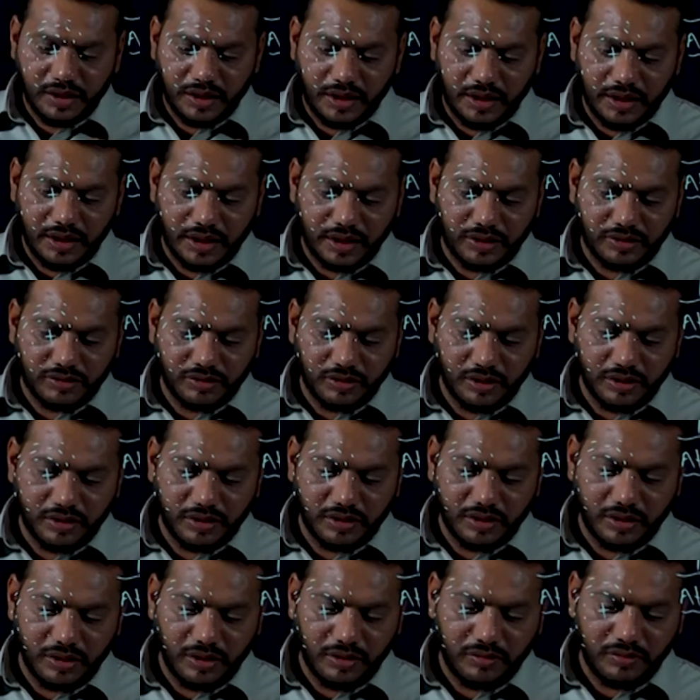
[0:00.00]
इलेक्ट्रॉन
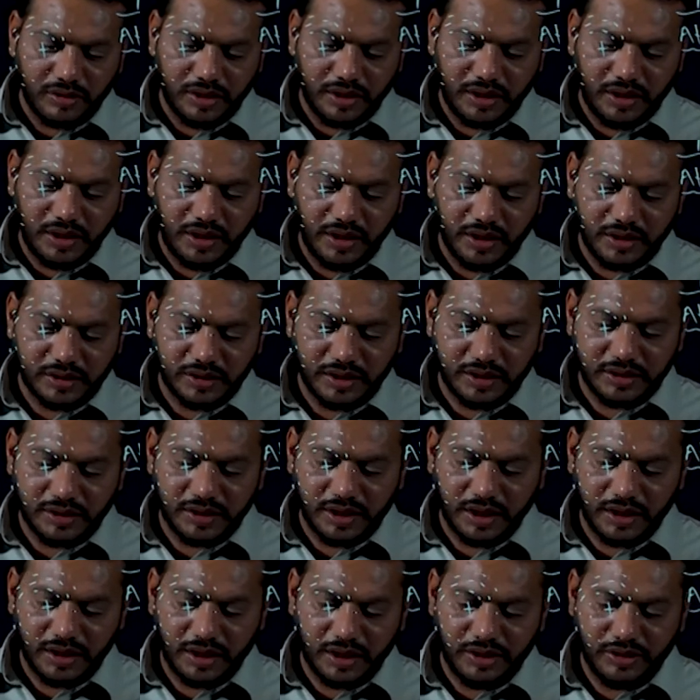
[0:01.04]
क्लाउड एक से
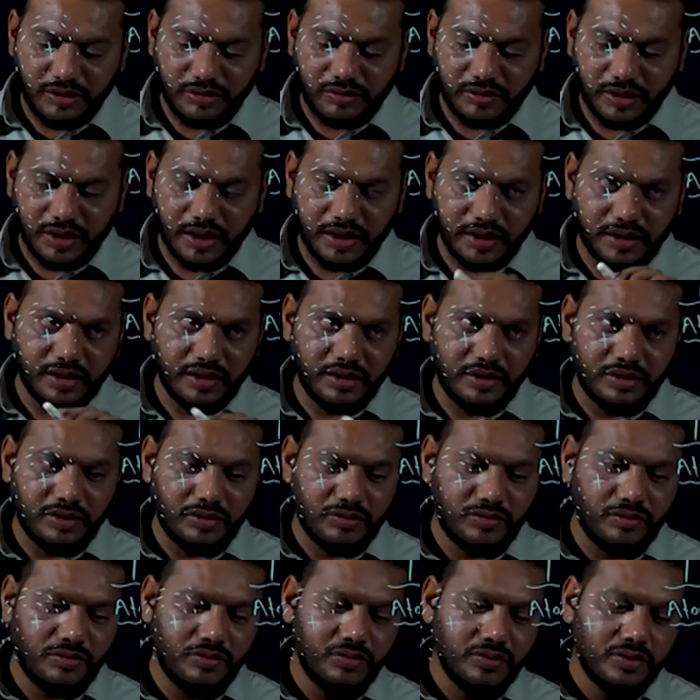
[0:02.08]
ज़्यादा न्यूक्लियाई के अंडर
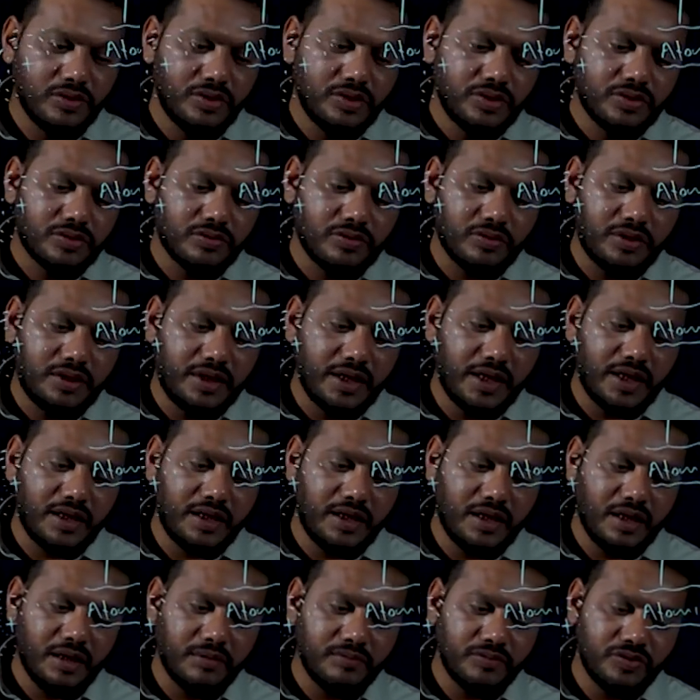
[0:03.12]
हो तो देन
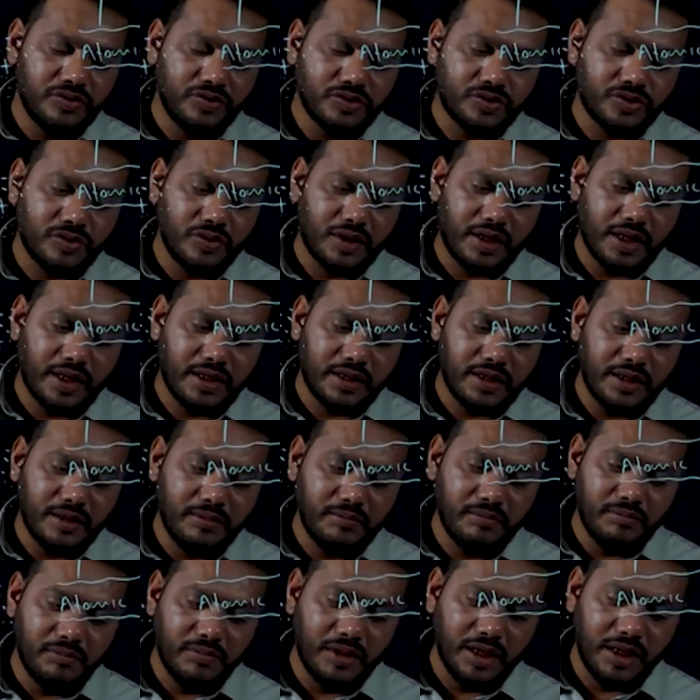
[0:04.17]
हम उसको कहते
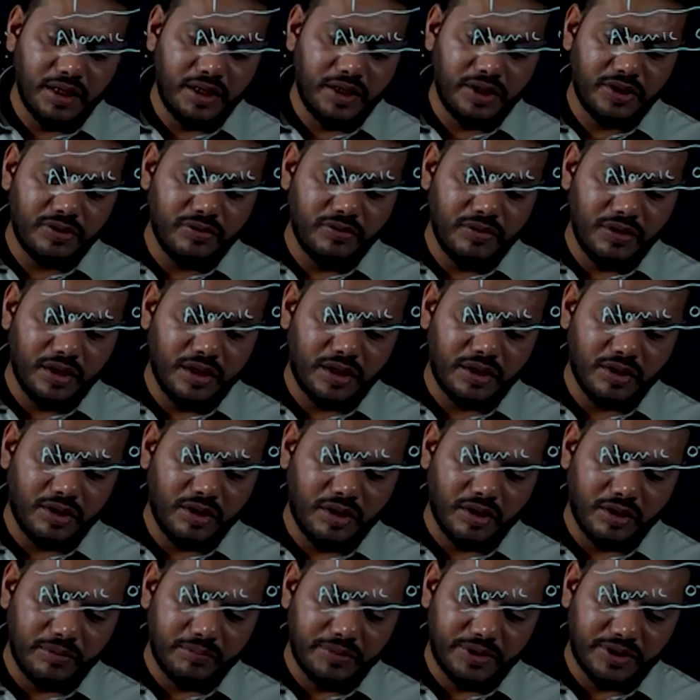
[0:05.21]
हैं मालिक्यूलर
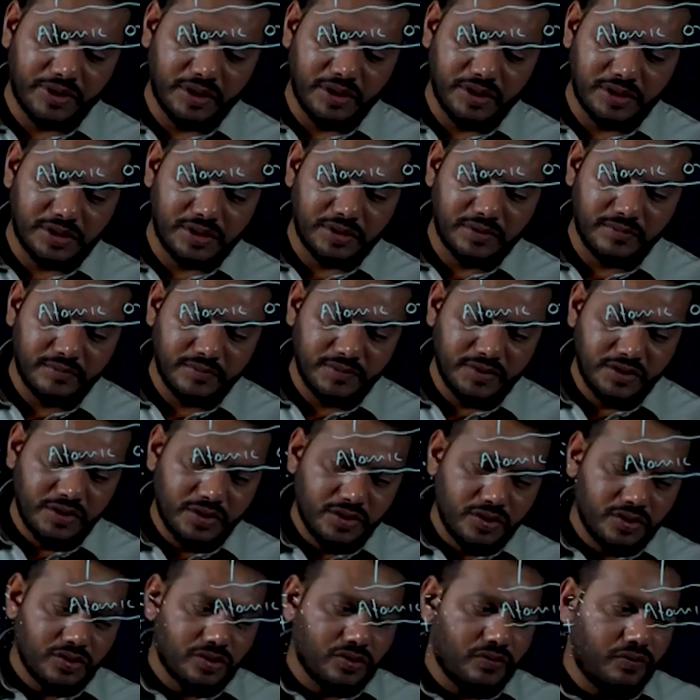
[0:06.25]
ऑर्बिटल्स
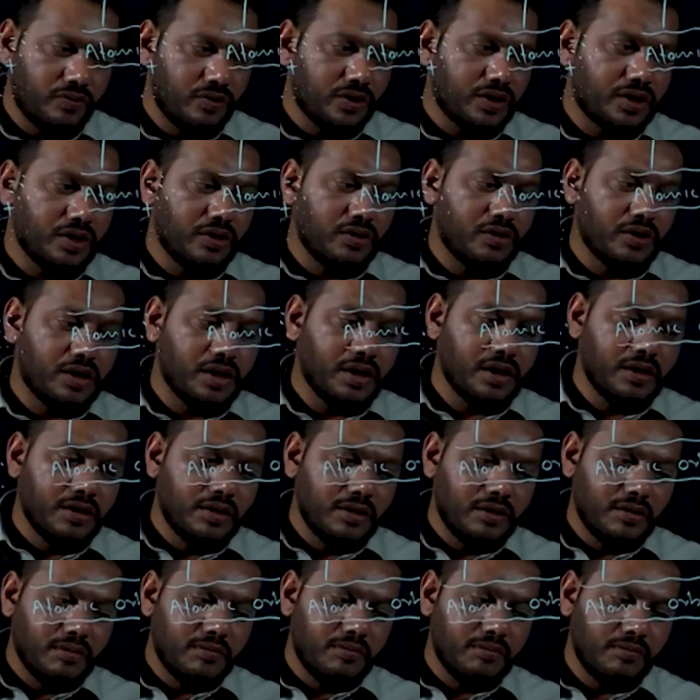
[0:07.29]
तो वो क्या होगा
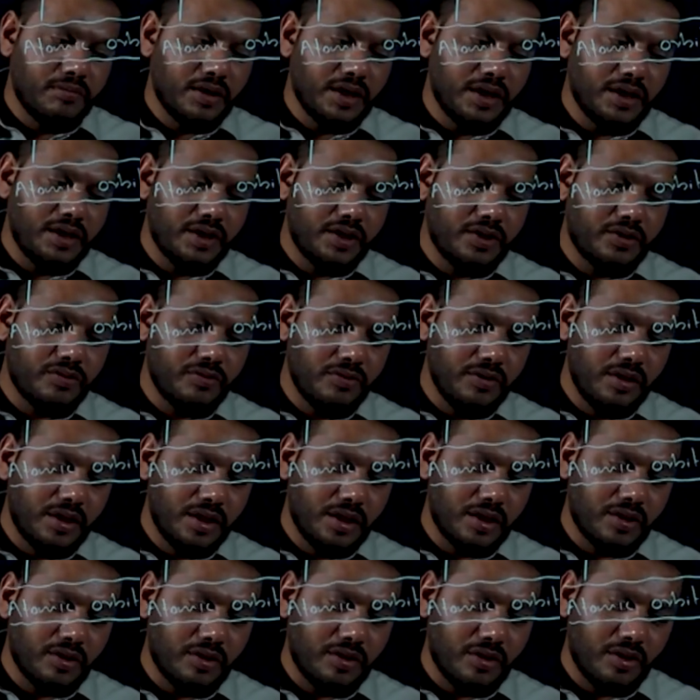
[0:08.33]

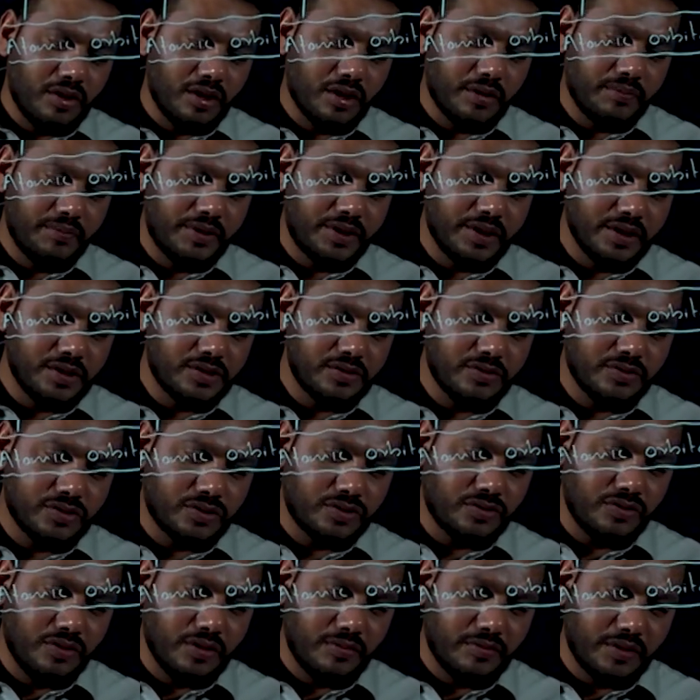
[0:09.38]
मालिकुलर ऑर्बिटल्स
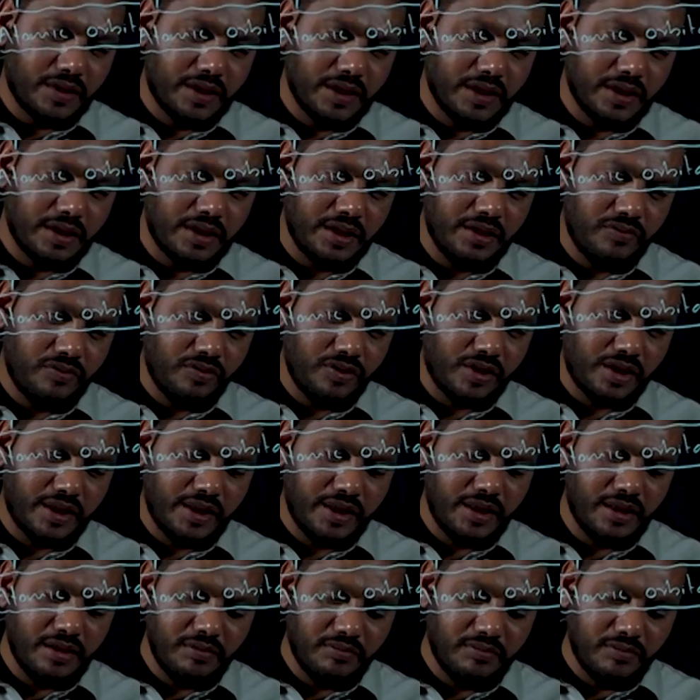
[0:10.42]
उसको हम कहते हैं वो
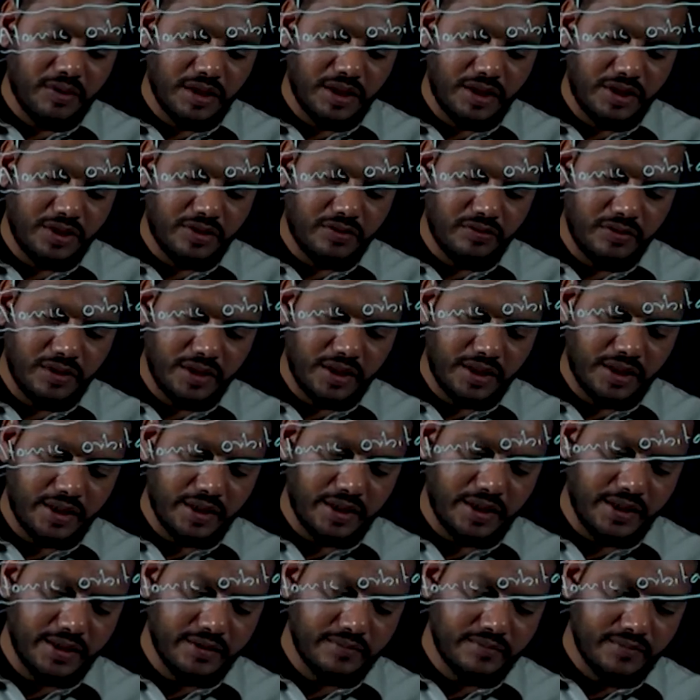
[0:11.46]
क्या है मालिकुलर
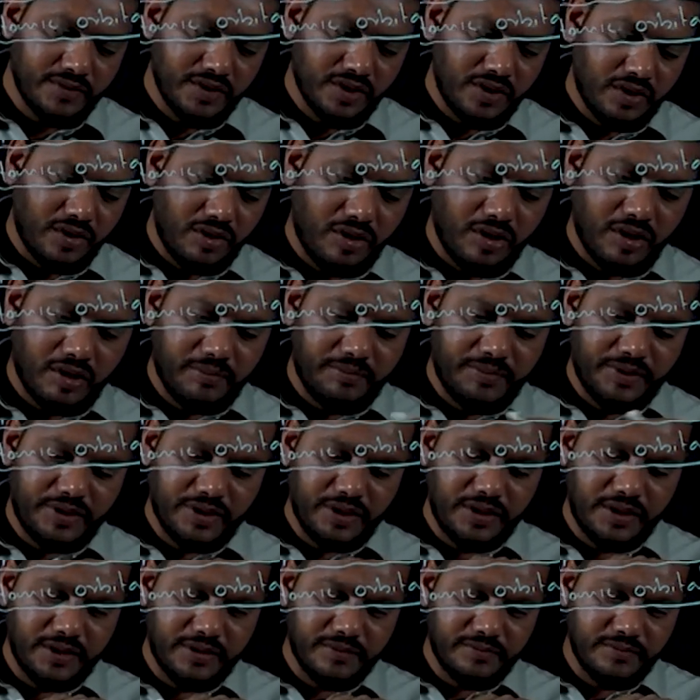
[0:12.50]
क्या है
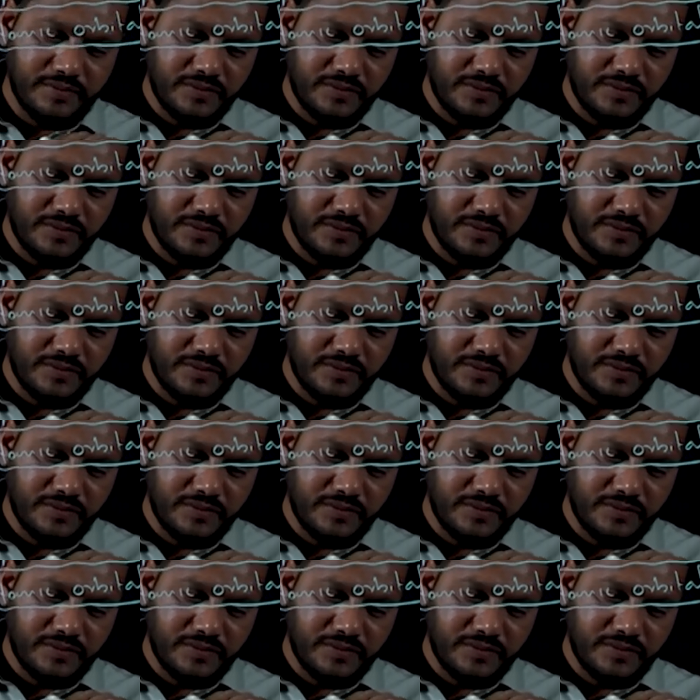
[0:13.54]
ऑर्बिटल है